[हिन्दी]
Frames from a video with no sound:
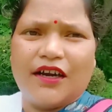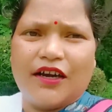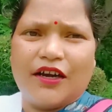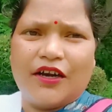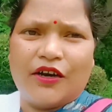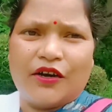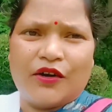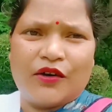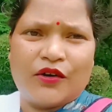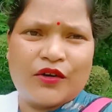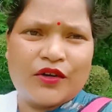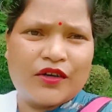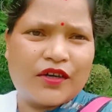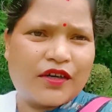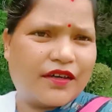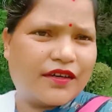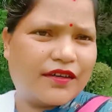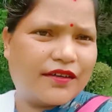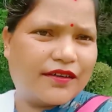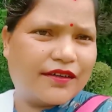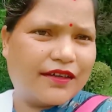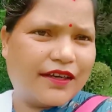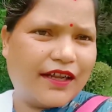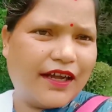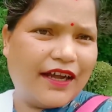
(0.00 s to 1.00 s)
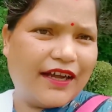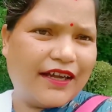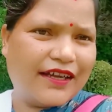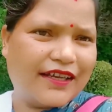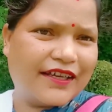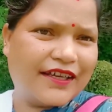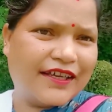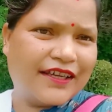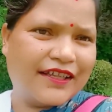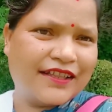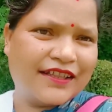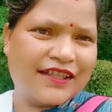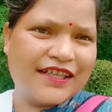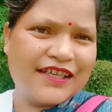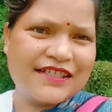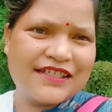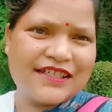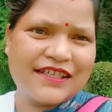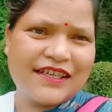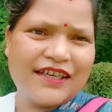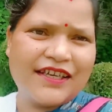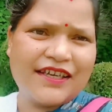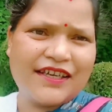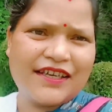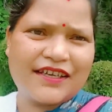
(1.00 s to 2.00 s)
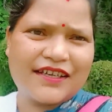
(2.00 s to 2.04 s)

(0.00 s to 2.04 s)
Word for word: और हिंदी से